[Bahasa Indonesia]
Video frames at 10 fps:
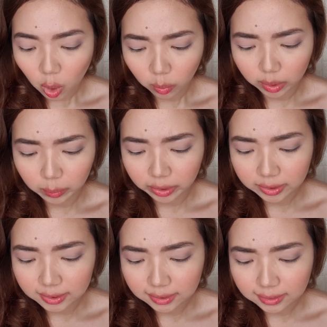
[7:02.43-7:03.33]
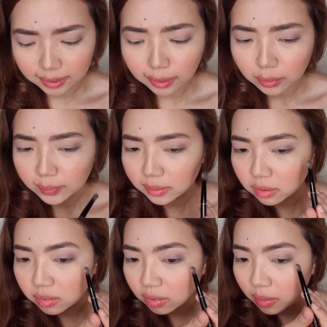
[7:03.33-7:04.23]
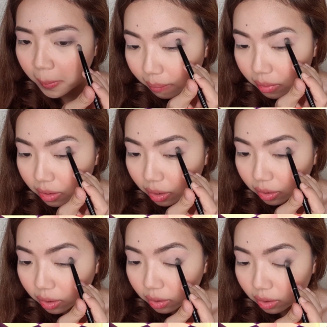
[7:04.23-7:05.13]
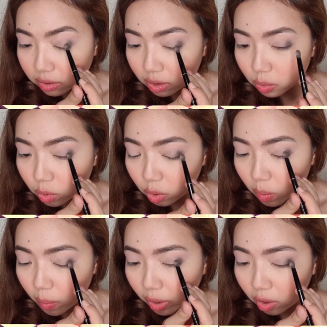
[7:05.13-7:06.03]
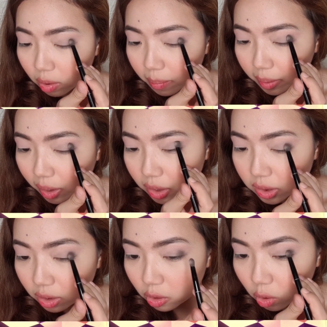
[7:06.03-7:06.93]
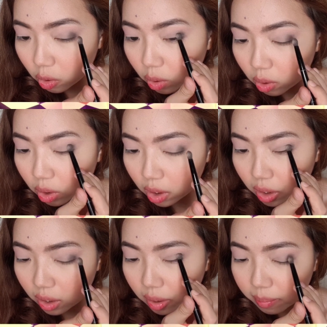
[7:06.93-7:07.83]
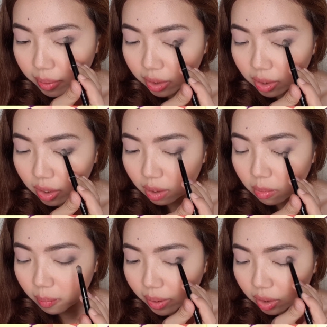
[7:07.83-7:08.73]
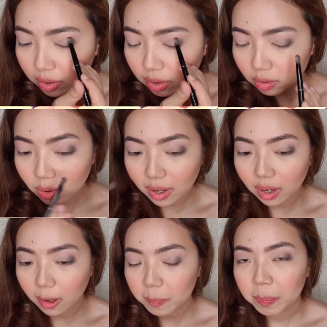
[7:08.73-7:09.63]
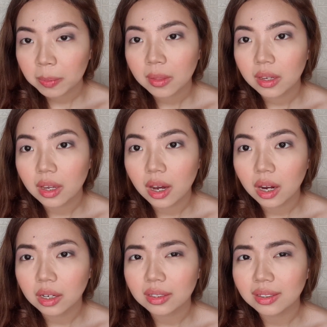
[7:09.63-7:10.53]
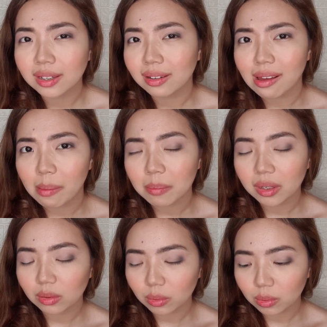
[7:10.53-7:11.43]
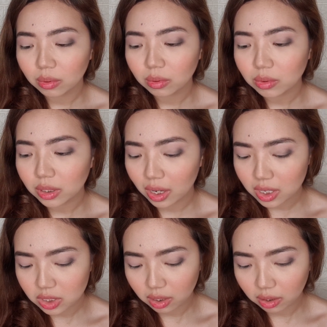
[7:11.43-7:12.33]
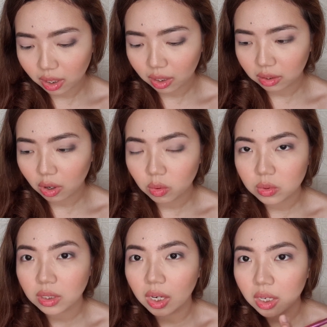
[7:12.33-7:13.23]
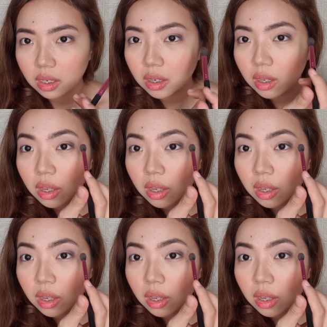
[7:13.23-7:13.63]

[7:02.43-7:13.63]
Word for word: we'll work this out ini dikit-dikit aja dulu boy. kalau pakai eyeshadow tapi kalian mau pakainya tuh kayak yang glam gitu usahain jangan kayak terlalu sering